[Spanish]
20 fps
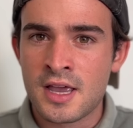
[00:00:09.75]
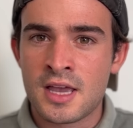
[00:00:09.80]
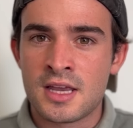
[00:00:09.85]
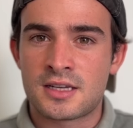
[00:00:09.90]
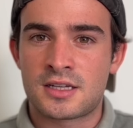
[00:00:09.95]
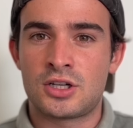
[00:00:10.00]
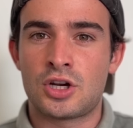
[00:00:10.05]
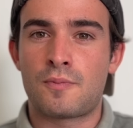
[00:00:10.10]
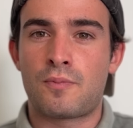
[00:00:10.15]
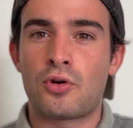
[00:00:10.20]

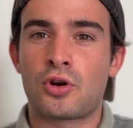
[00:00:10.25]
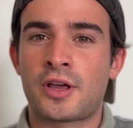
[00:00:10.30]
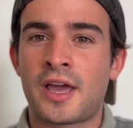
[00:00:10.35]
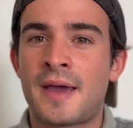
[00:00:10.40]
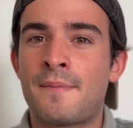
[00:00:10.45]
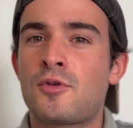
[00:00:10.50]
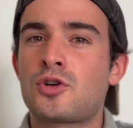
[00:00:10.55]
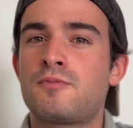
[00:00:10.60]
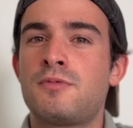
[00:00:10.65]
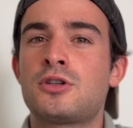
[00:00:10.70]
sino porque
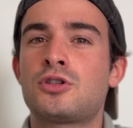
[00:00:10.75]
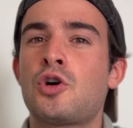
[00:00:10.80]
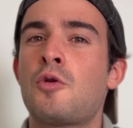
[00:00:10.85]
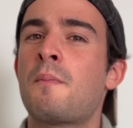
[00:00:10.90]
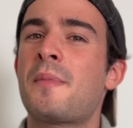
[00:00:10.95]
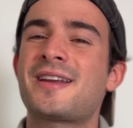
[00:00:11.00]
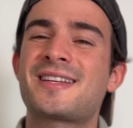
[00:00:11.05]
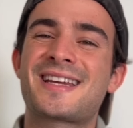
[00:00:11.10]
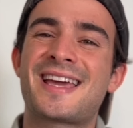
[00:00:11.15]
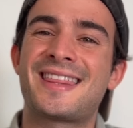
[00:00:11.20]
hemos visto
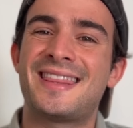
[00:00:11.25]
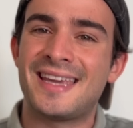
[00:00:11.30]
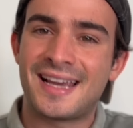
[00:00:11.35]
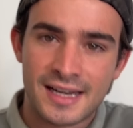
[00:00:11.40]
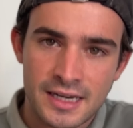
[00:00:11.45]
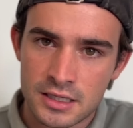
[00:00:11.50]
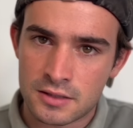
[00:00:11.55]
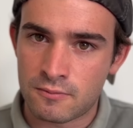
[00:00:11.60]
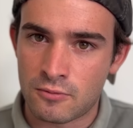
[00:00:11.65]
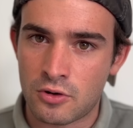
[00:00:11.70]
más que
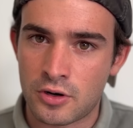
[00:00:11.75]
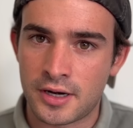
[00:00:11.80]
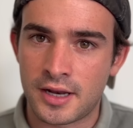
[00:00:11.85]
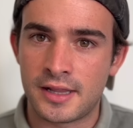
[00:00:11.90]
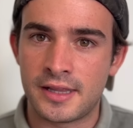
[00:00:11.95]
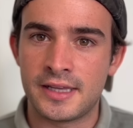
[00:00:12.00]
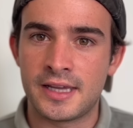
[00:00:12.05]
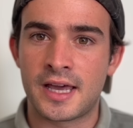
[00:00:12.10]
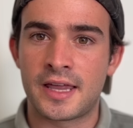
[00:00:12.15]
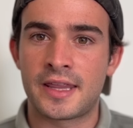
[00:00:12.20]
ciclismo en
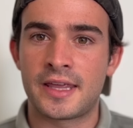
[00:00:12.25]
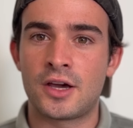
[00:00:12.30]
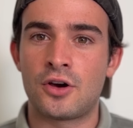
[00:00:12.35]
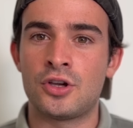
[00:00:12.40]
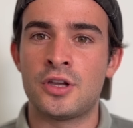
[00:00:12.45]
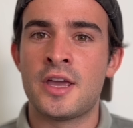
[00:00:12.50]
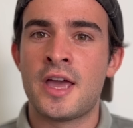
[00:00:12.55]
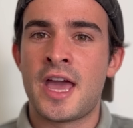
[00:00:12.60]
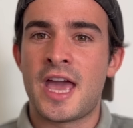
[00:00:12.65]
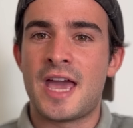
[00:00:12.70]
el día de hoy.